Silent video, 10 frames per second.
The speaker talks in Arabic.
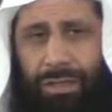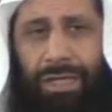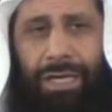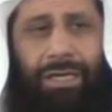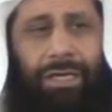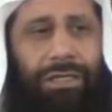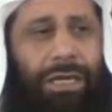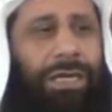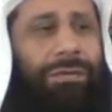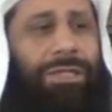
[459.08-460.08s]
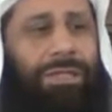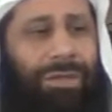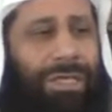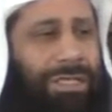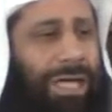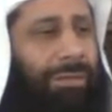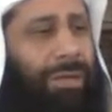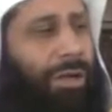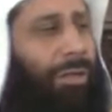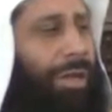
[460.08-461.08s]
يعني تقريبا جميع
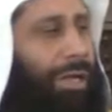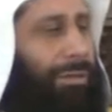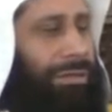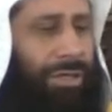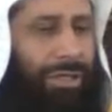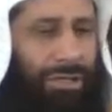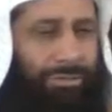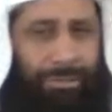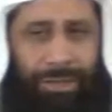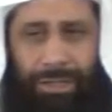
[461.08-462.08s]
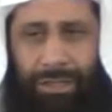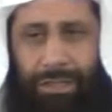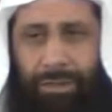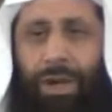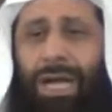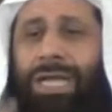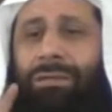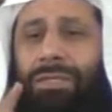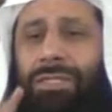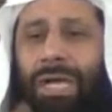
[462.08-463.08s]
الصحابة رووا عن النبي صلى الله عليه وسلم في المدينة
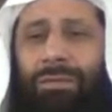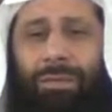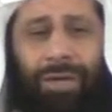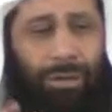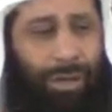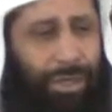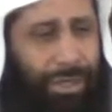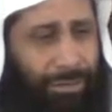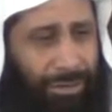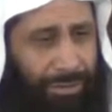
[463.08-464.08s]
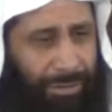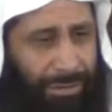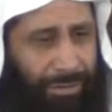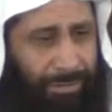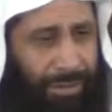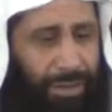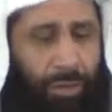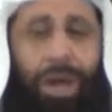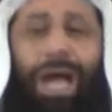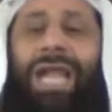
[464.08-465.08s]
وقليل من الصحابة من روى عن النبي صلى الله عليه وسلم في مكة
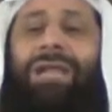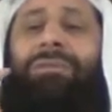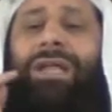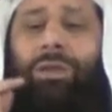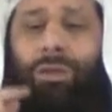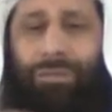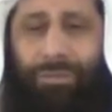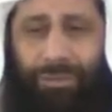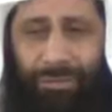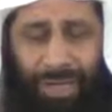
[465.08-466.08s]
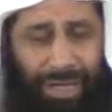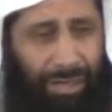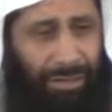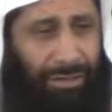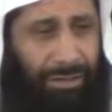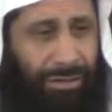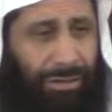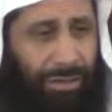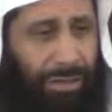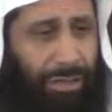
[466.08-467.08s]
وغالب من روى في مكة
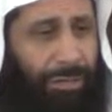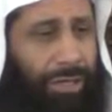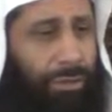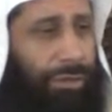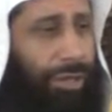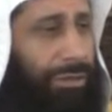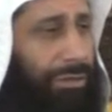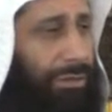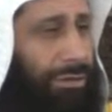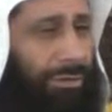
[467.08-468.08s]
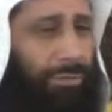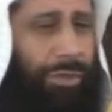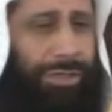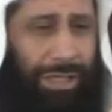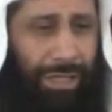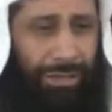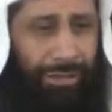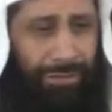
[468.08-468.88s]
روايته إيش مرسلة